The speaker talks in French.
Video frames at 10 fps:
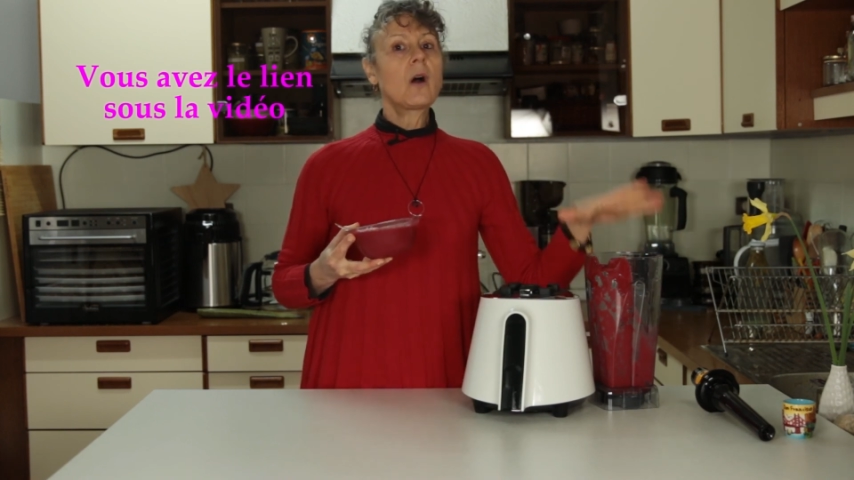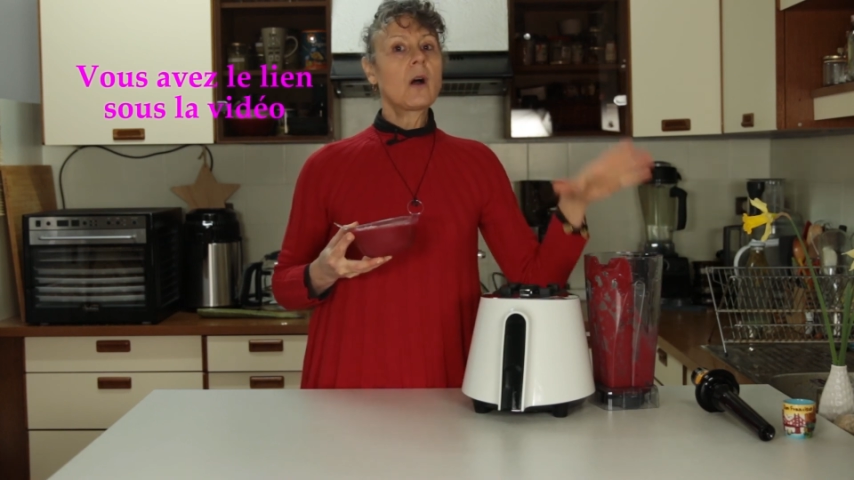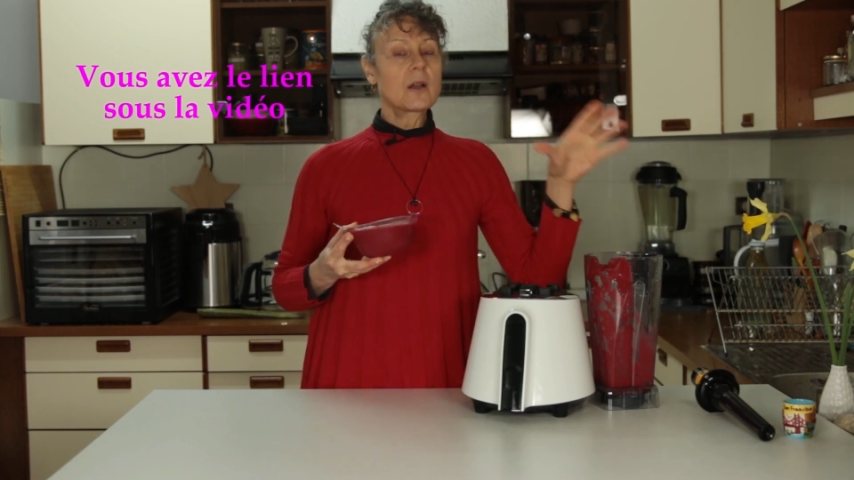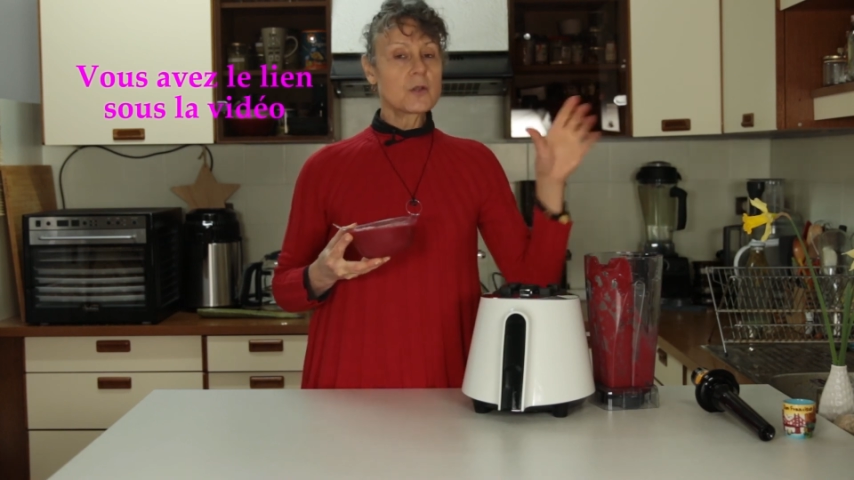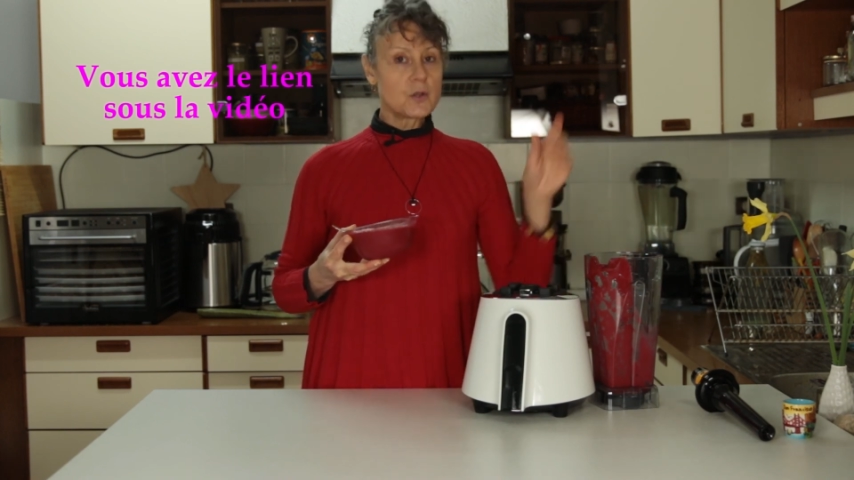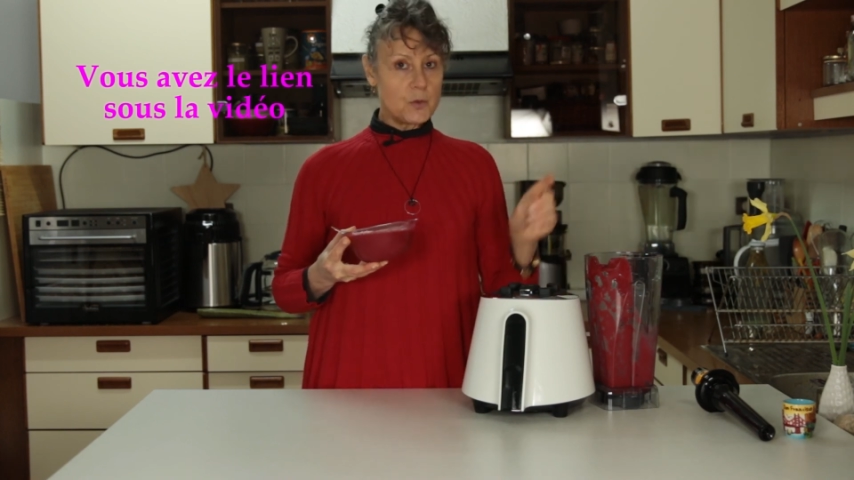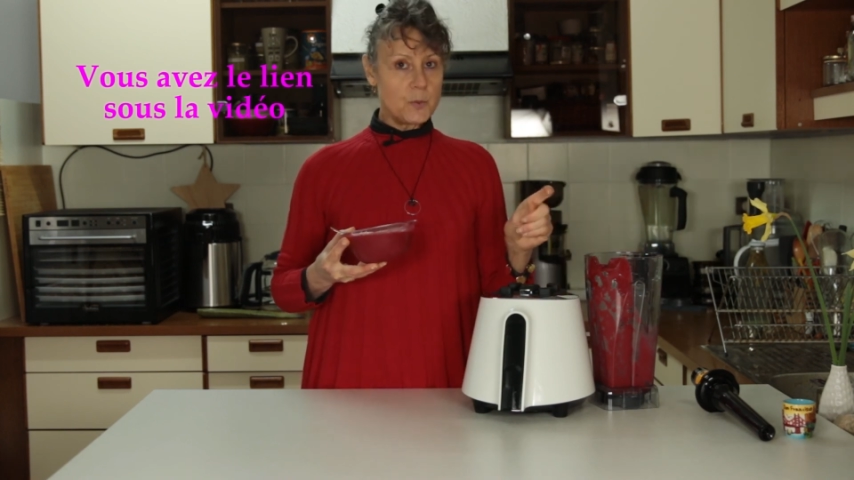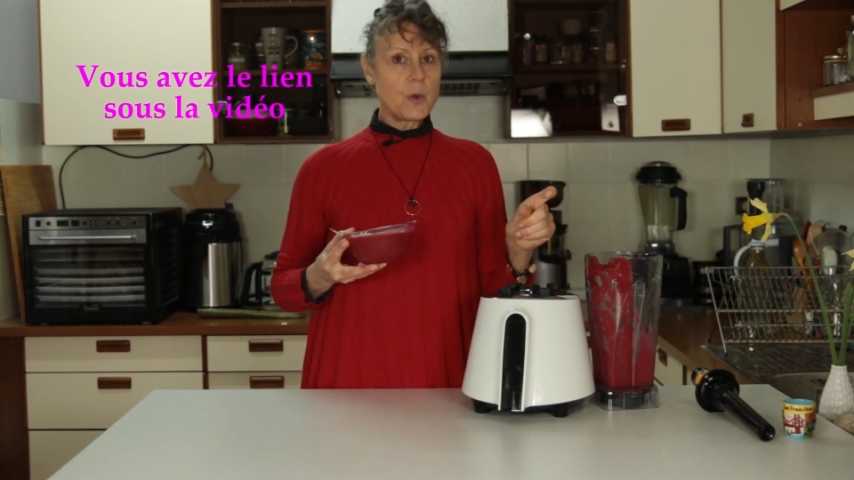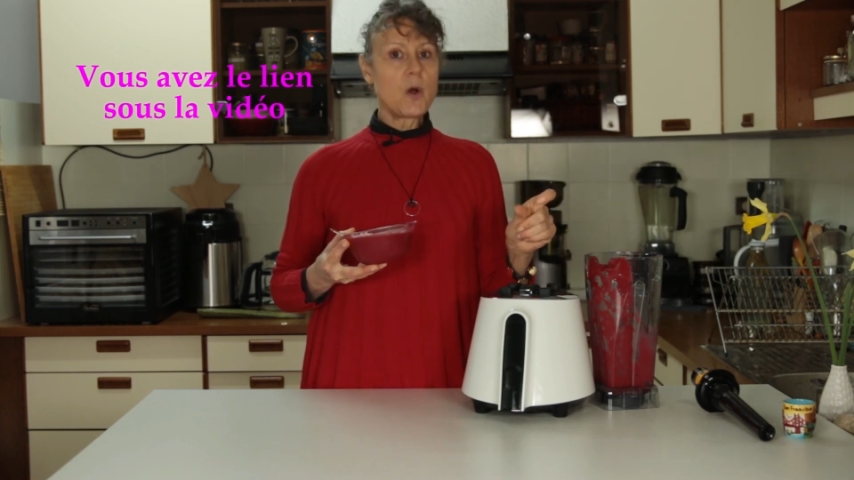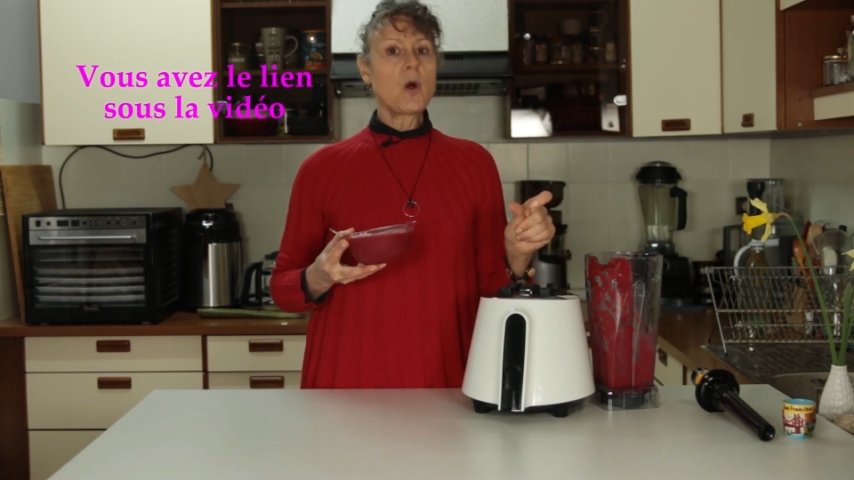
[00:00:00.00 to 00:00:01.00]
un
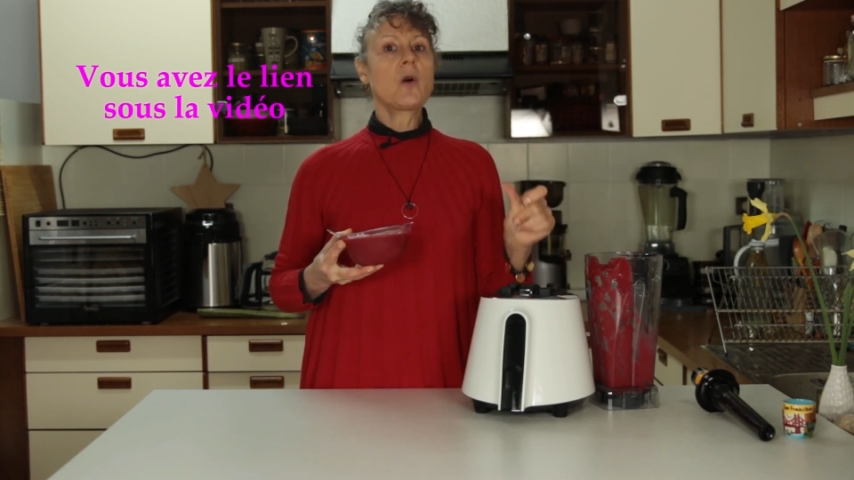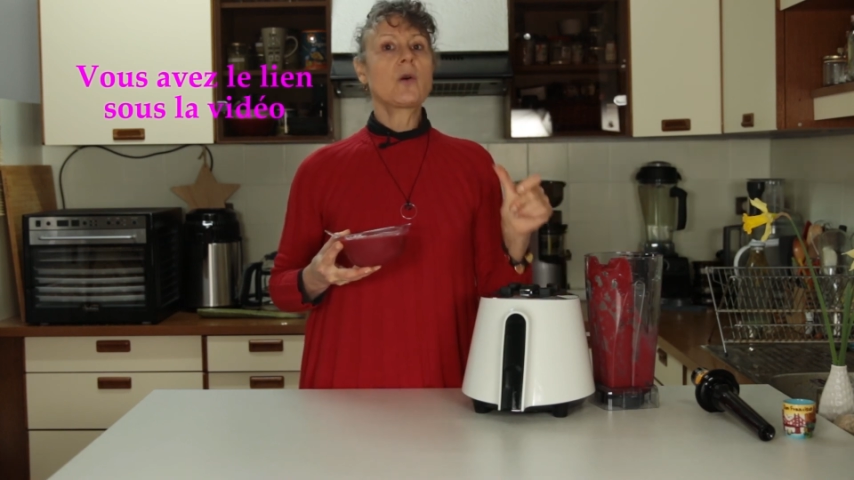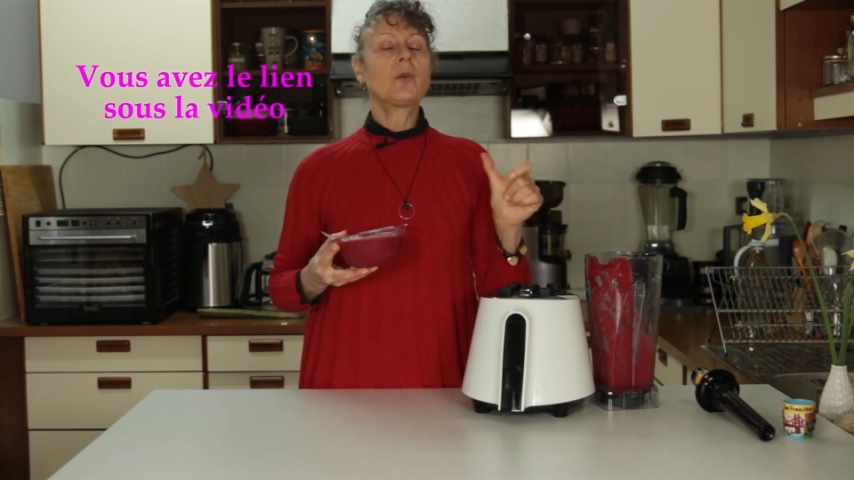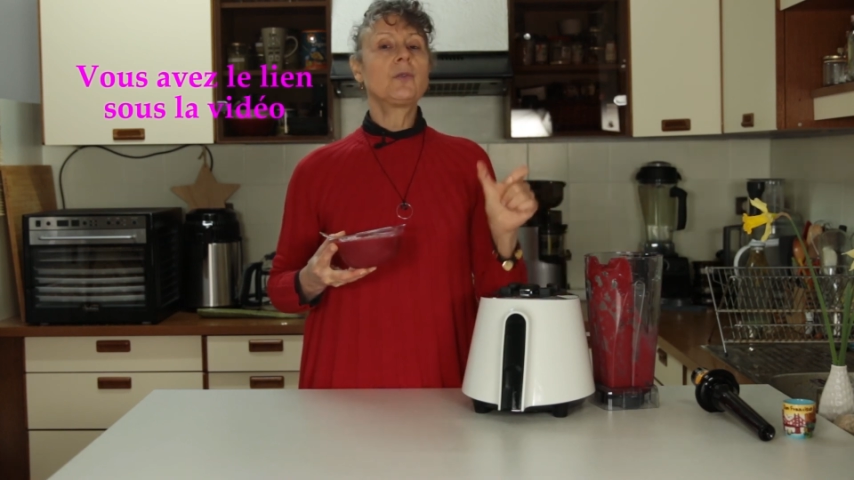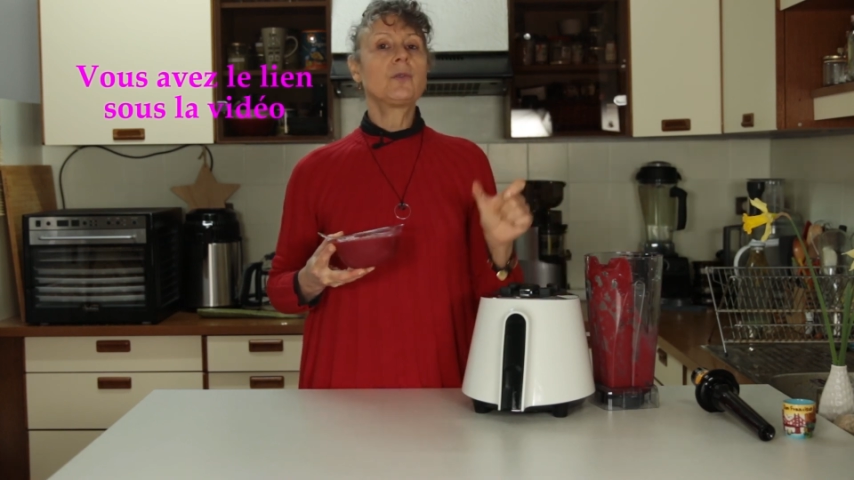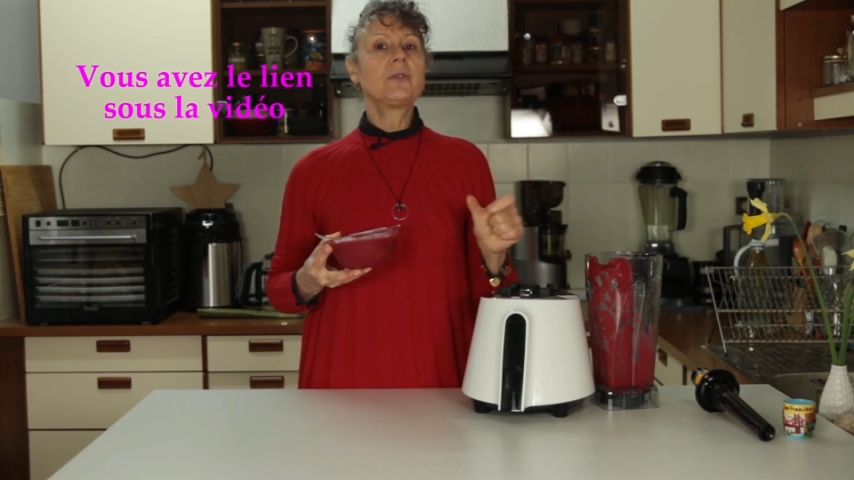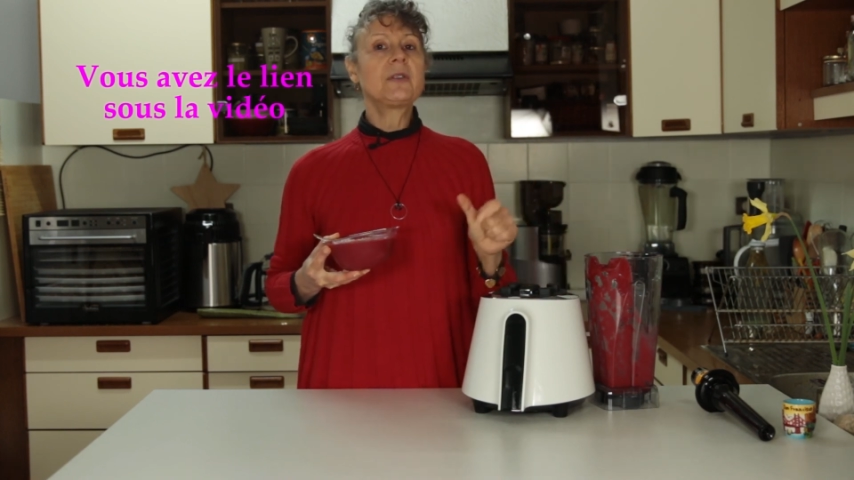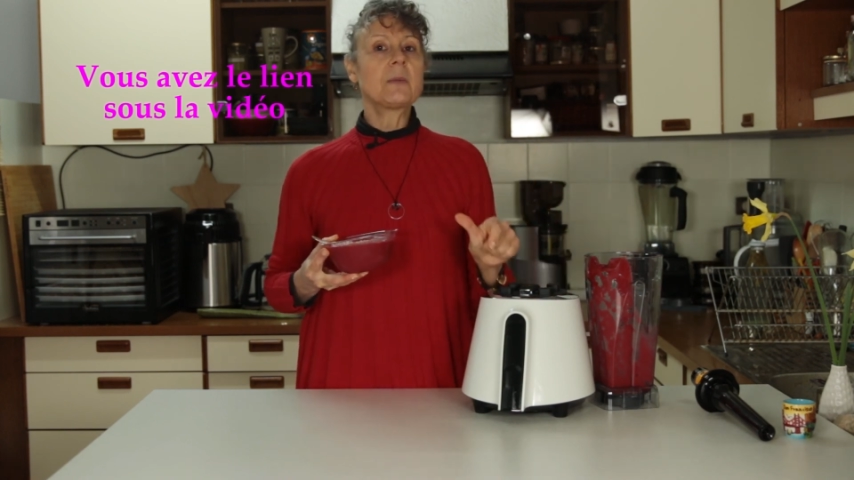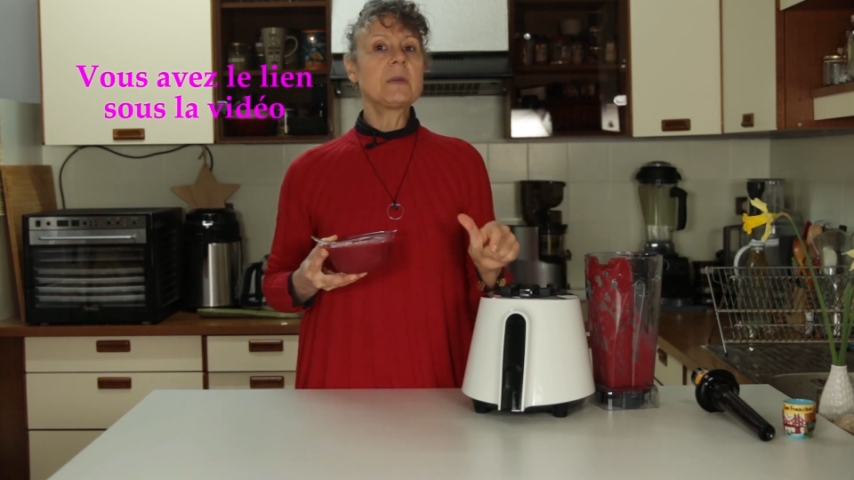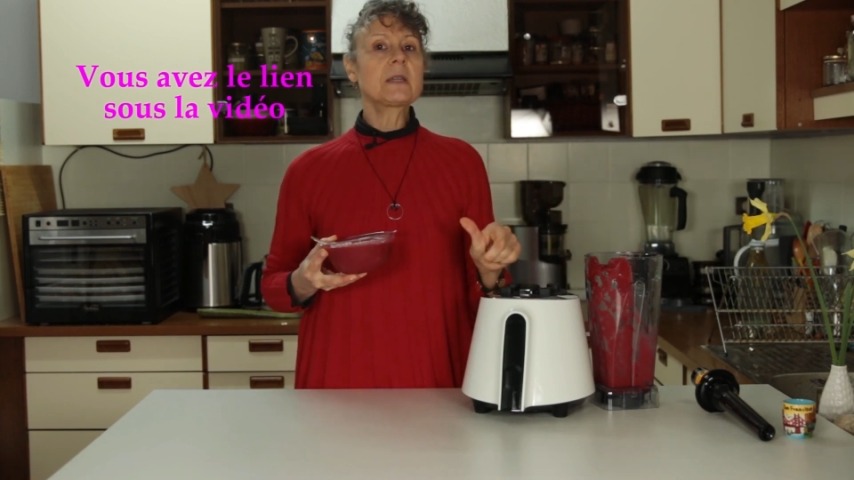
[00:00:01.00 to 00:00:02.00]
support de
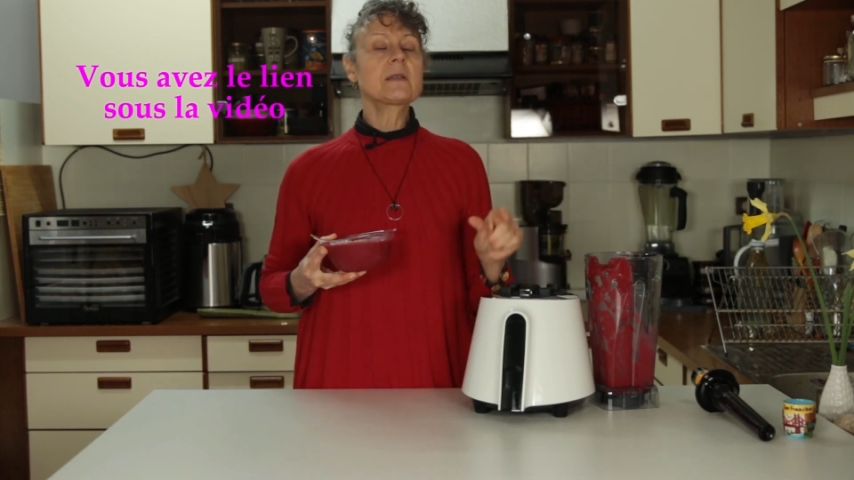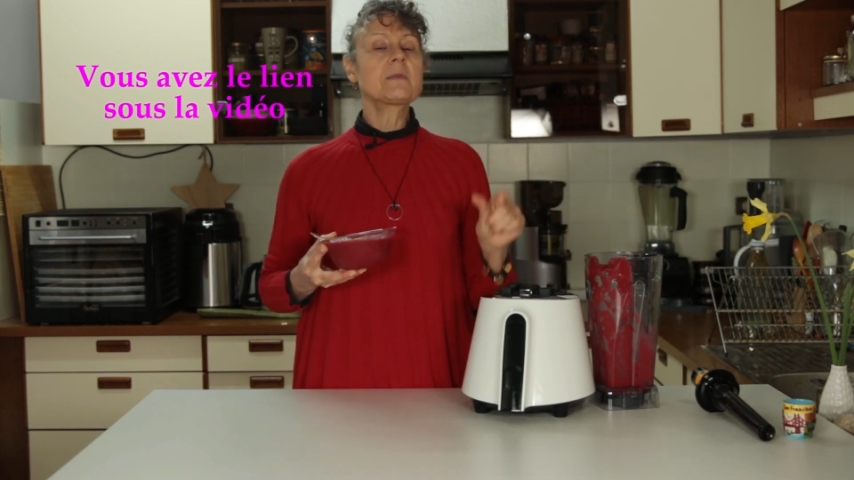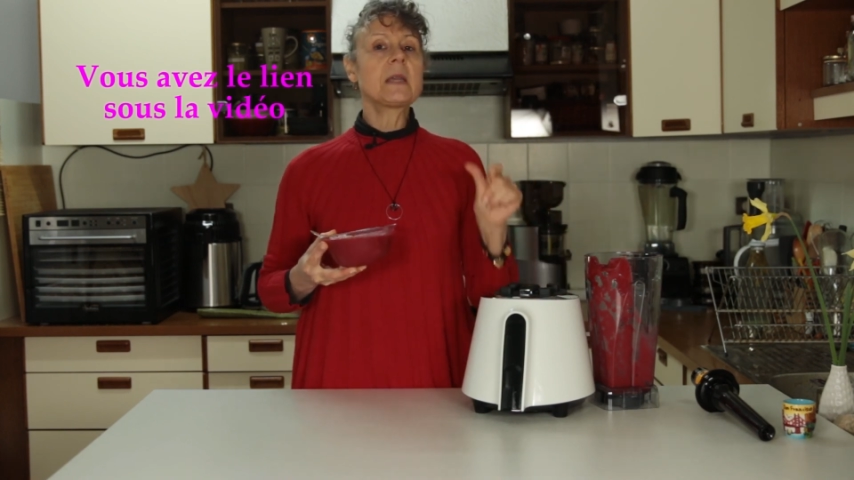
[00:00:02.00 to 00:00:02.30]
Vitamix.